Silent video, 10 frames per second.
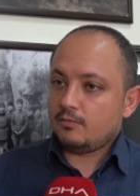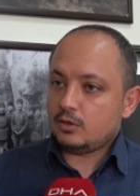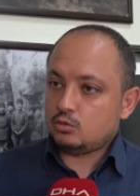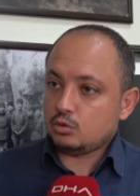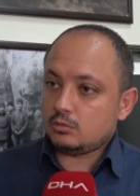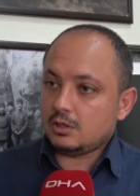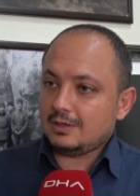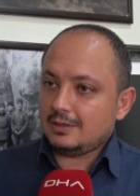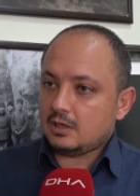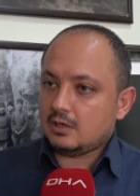ve
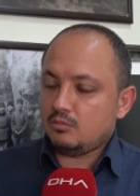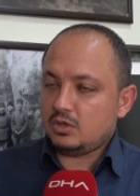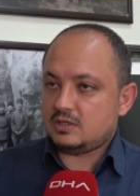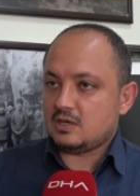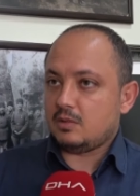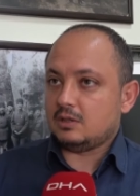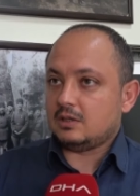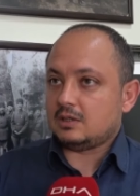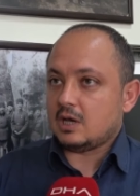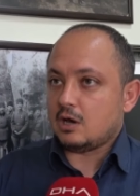Türklerin yakın bir
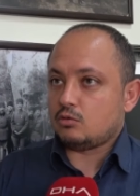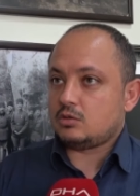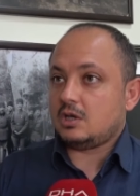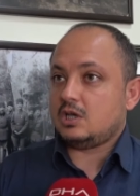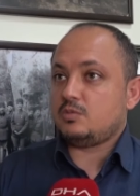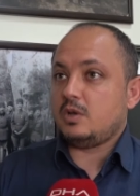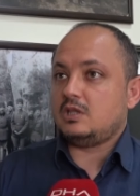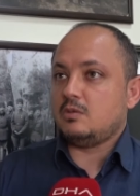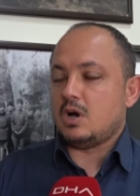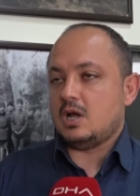zamanda taarruza geçme
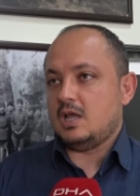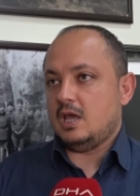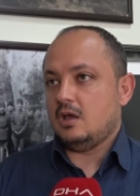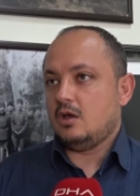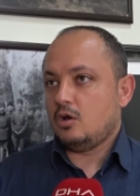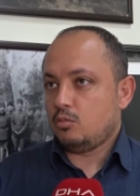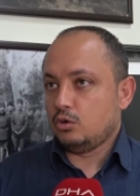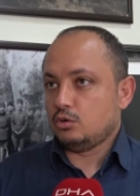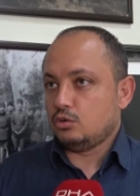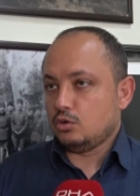ihtimali
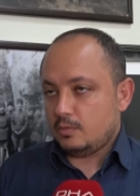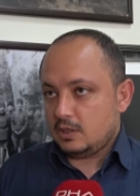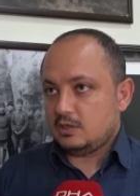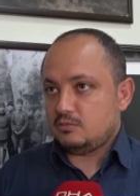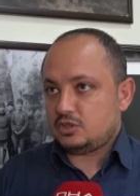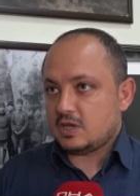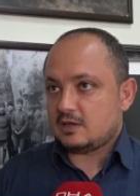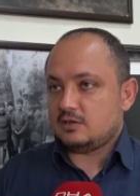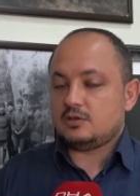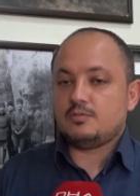bulunduğunu
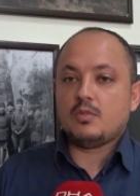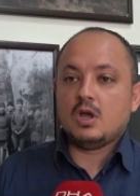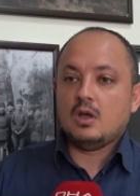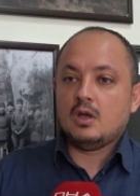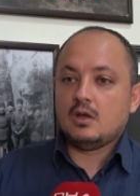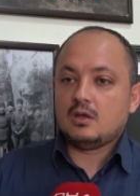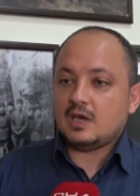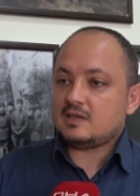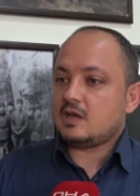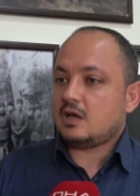bildirmişlerdir.
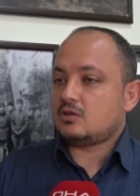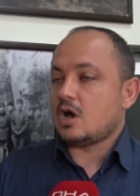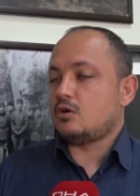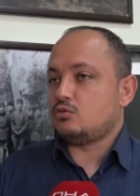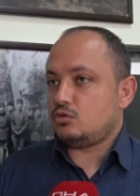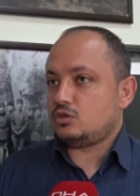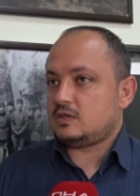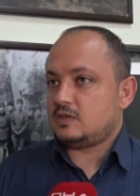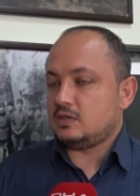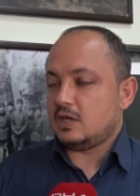Keza taarruz
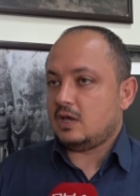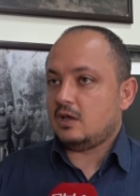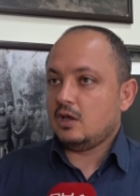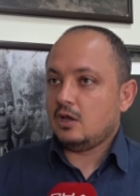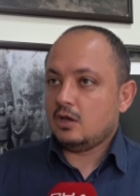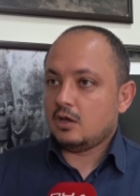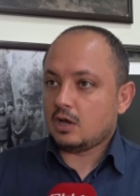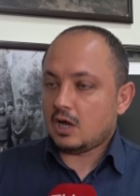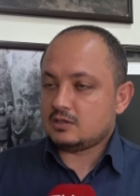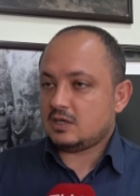öncesinde
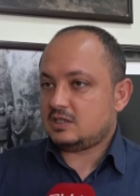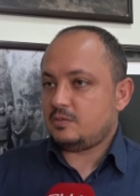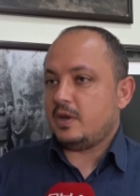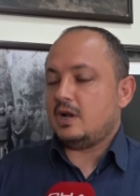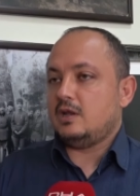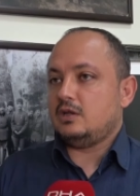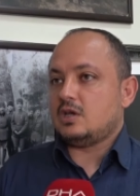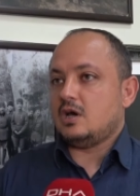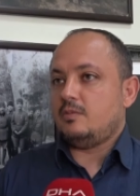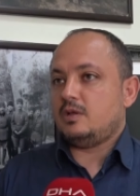Anzak siperlerini
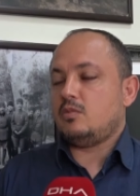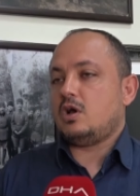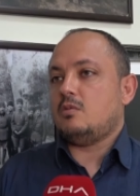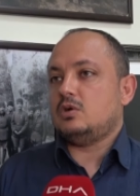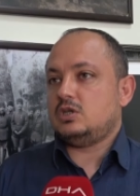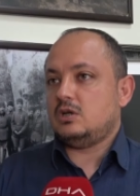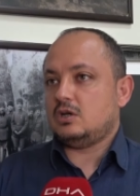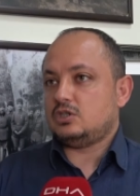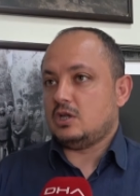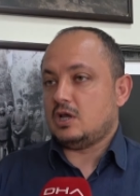tahrip etmek
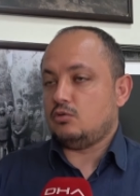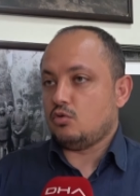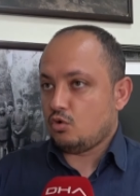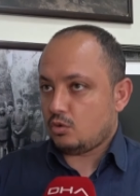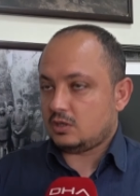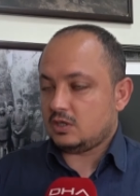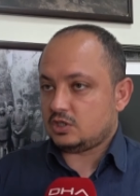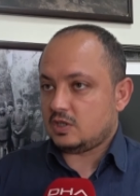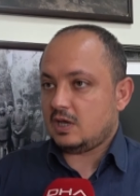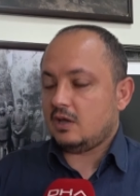amacıyla açılan yoğun
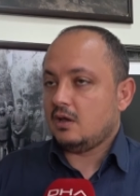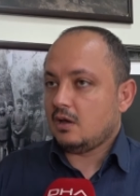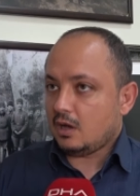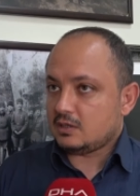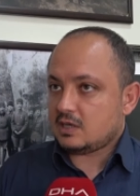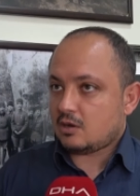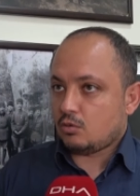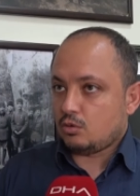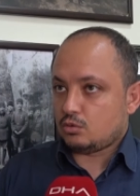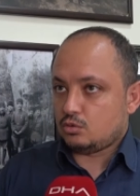ateşte Anzak
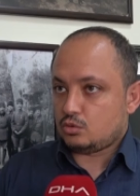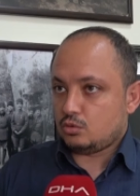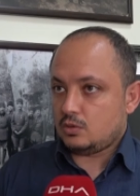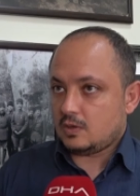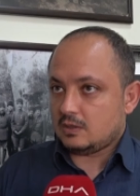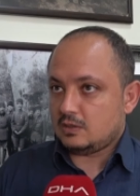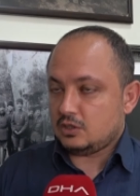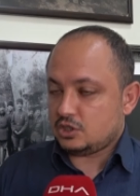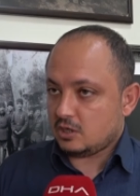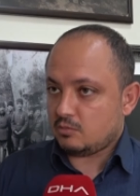kol ordusunun
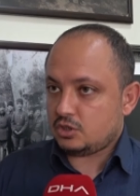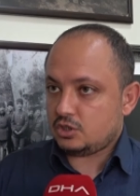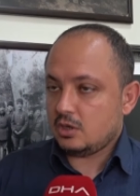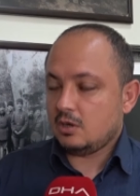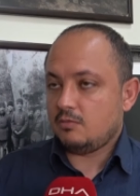dikkatini çekmiş